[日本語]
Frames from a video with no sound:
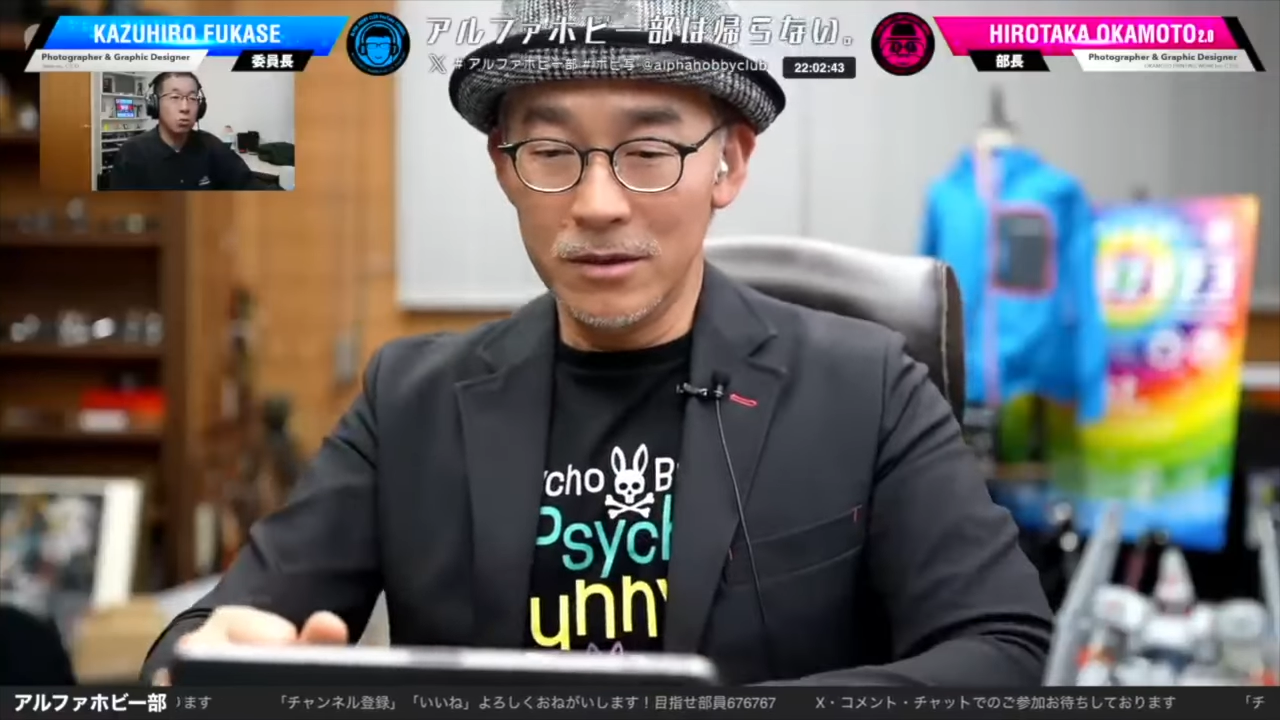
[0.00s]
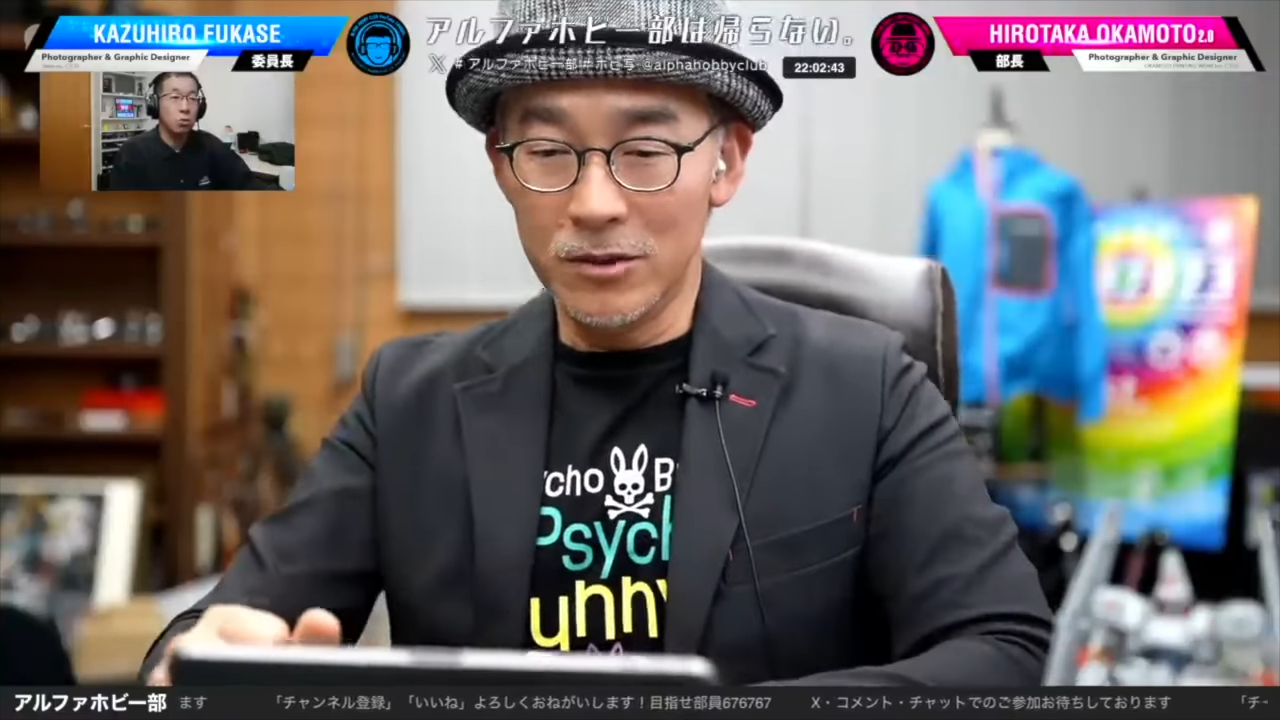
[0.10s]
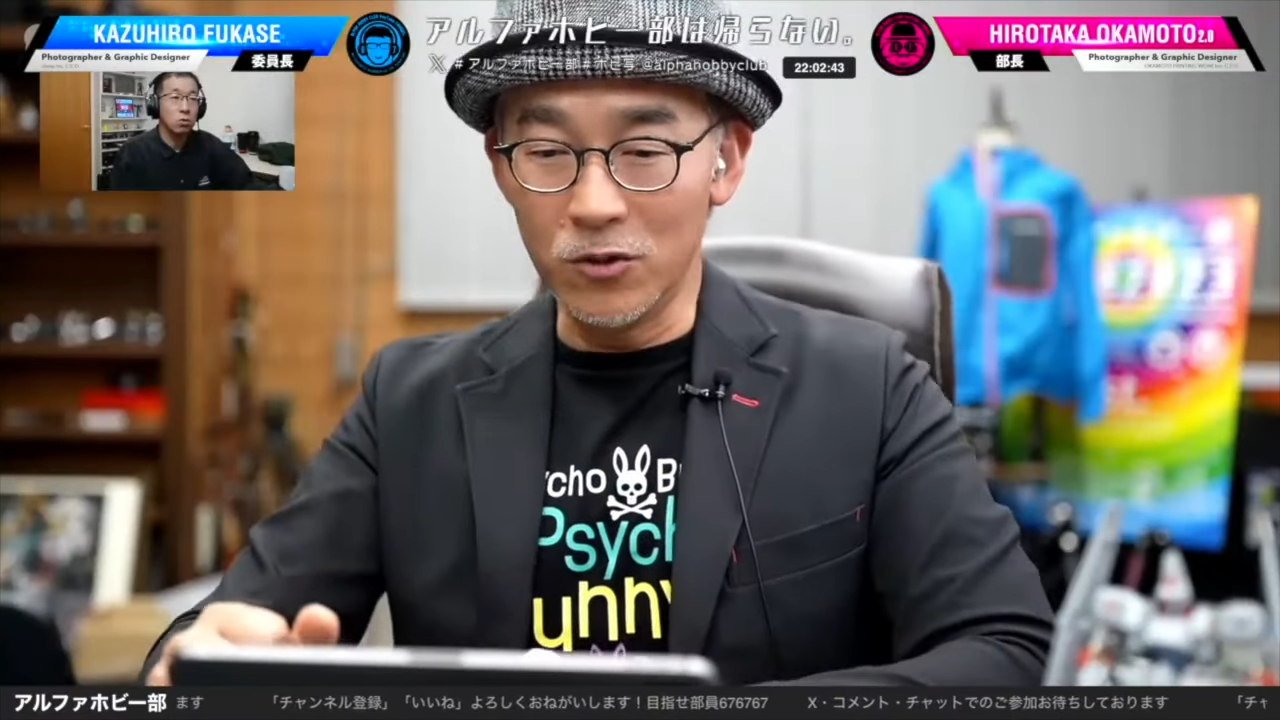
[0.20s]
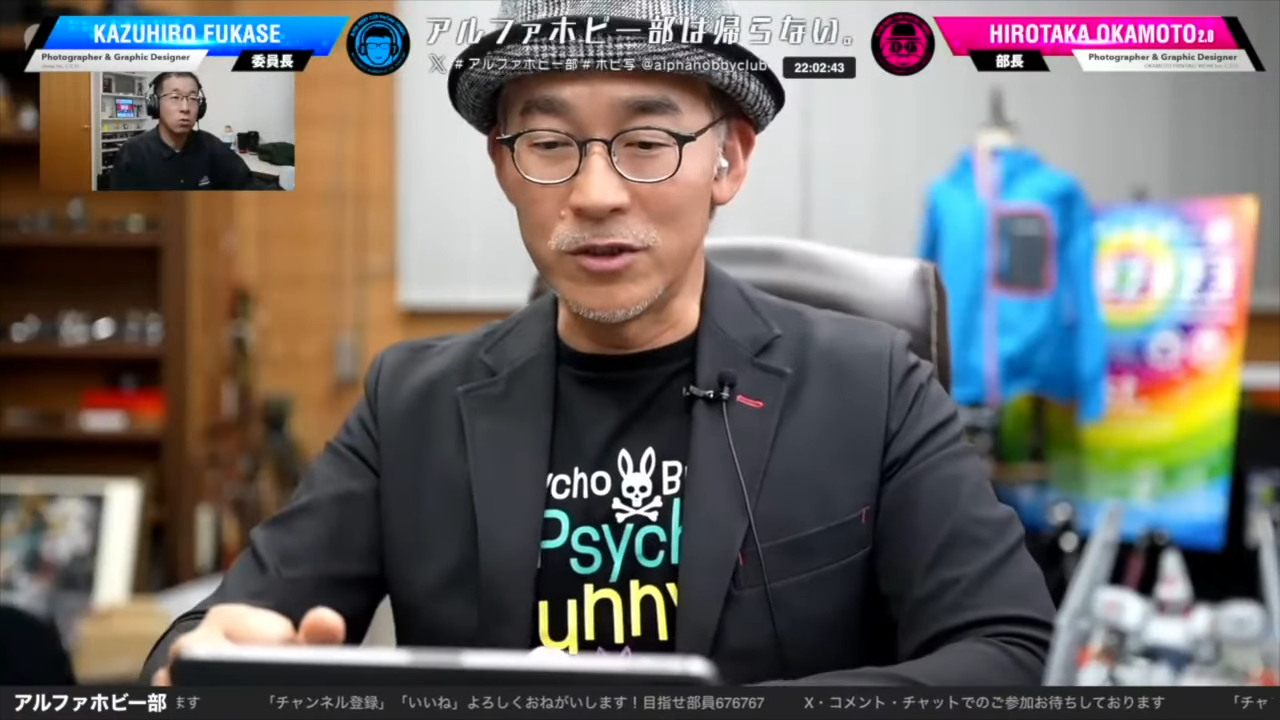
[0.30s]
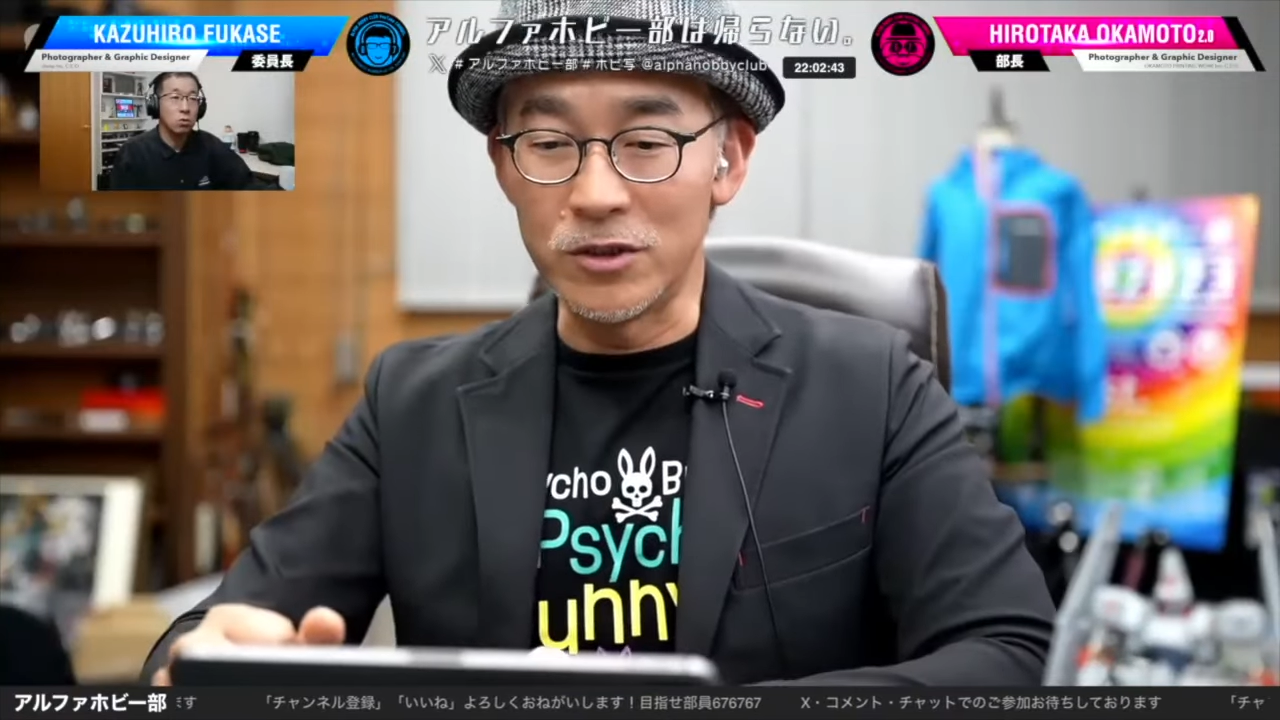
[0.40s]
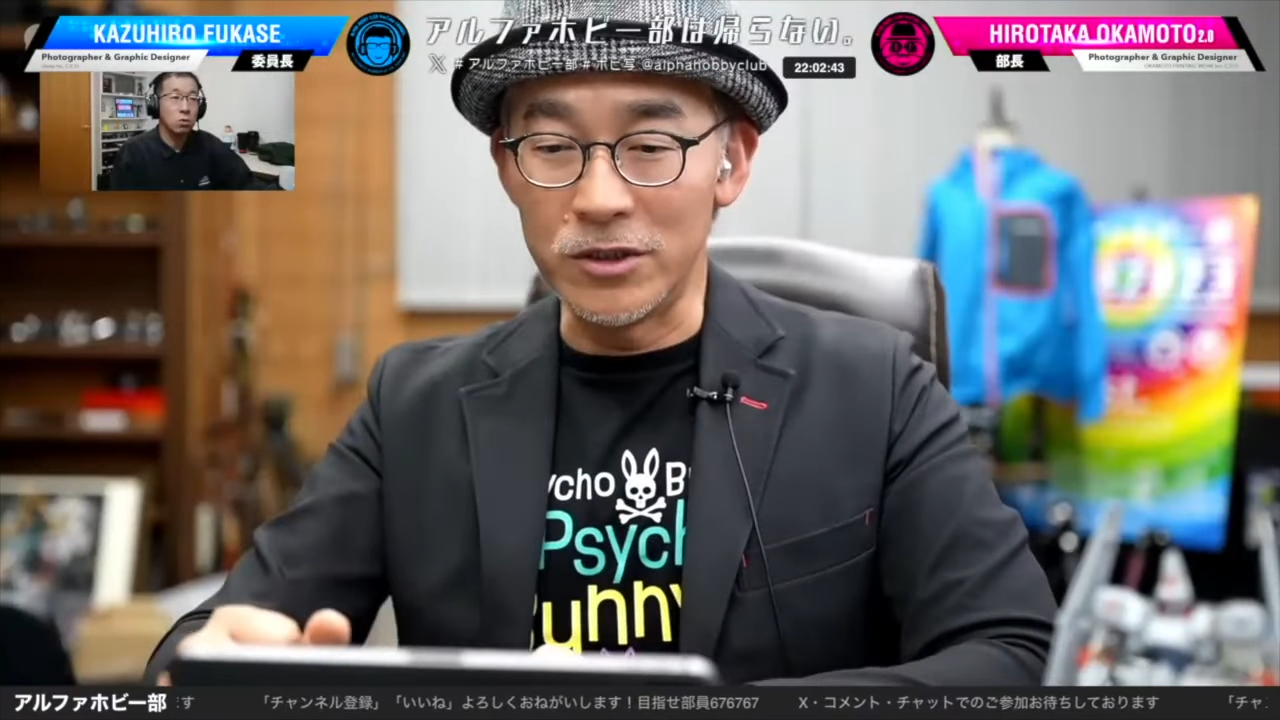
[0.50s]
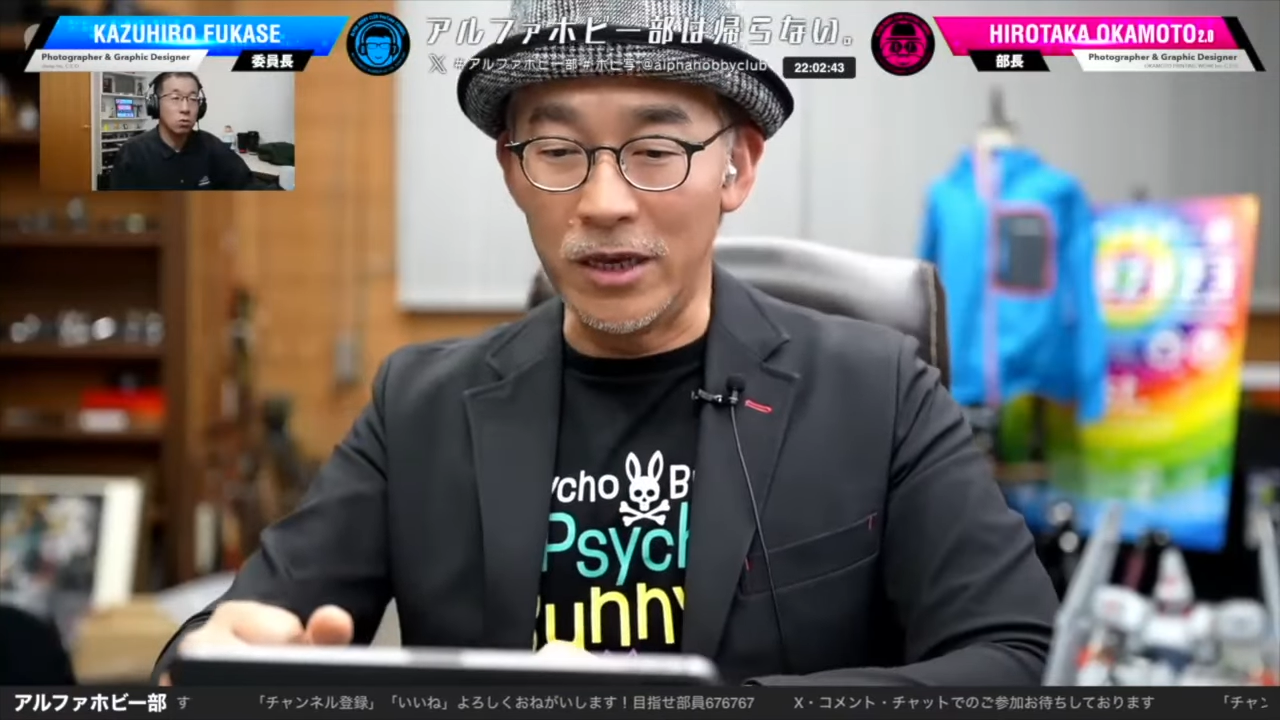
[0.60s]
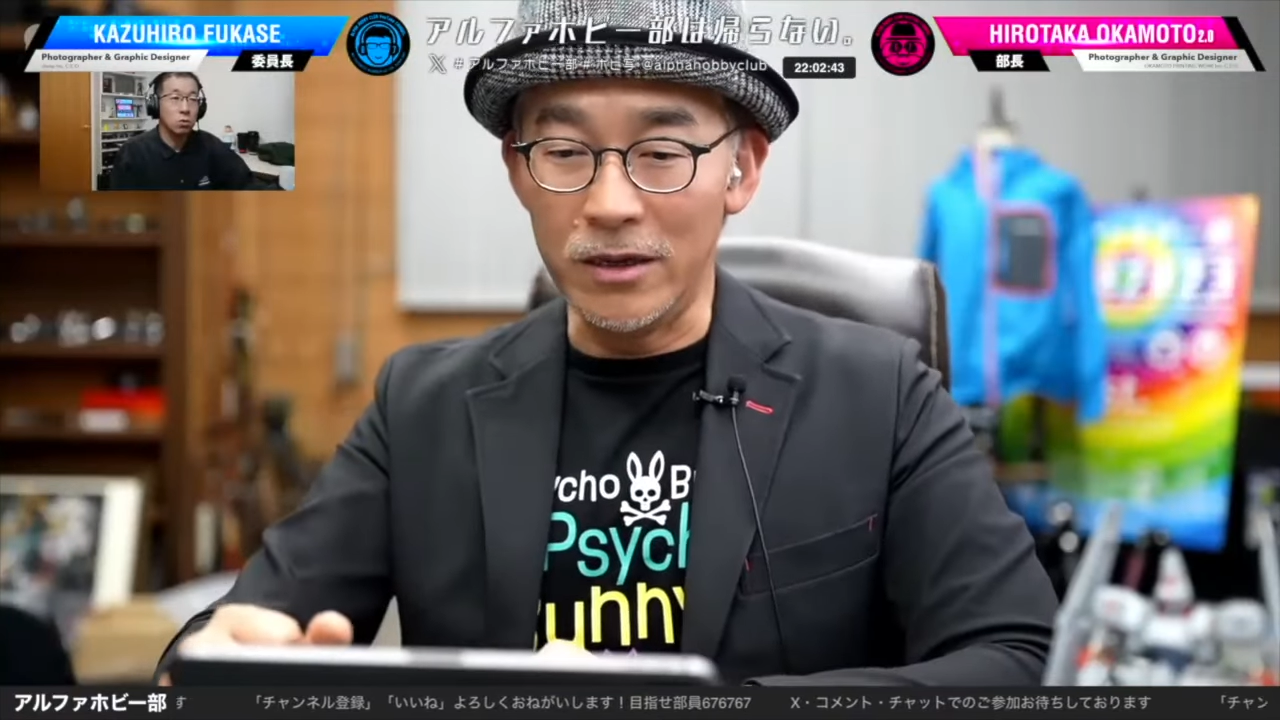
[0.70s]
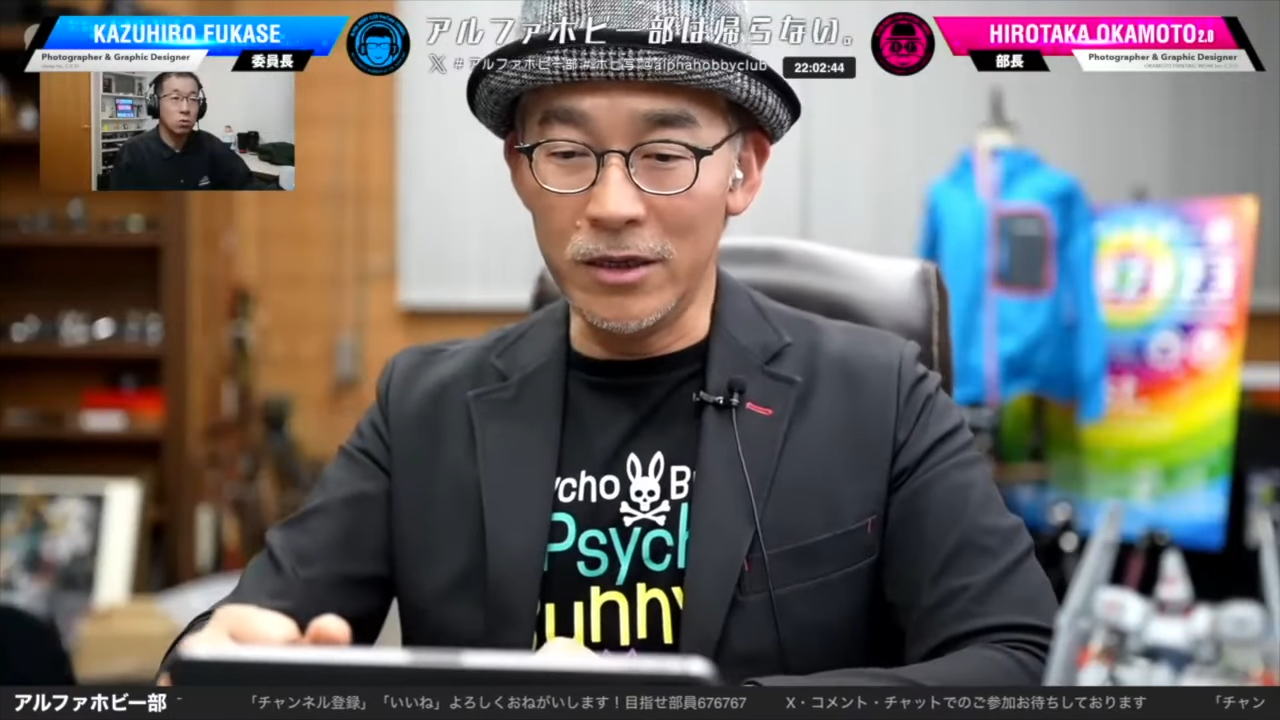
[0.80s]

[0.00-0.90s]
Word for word: そうですね